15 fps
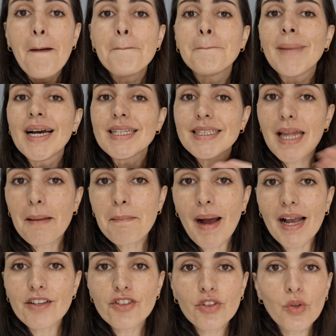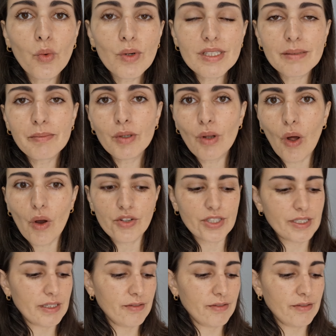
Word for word: mas tem mais de duas mil lojas.